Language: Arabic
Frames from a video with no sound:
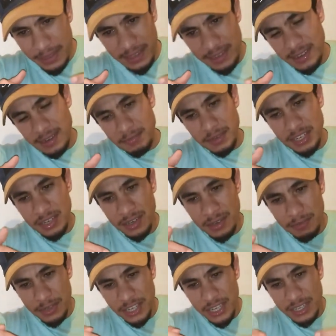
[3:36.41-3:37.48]
ديالك ماشي
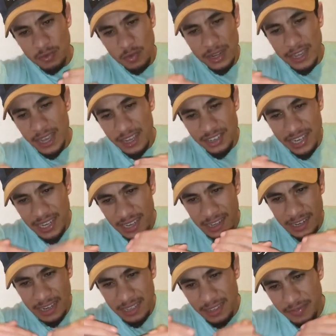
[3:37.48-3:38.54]
ماشي كتولي خارج على
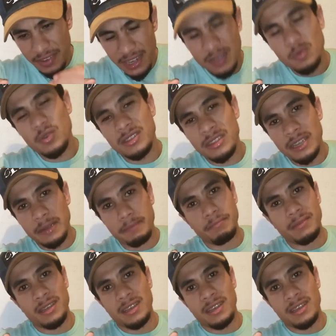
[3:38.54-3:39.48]
الهدف اللي هو التريب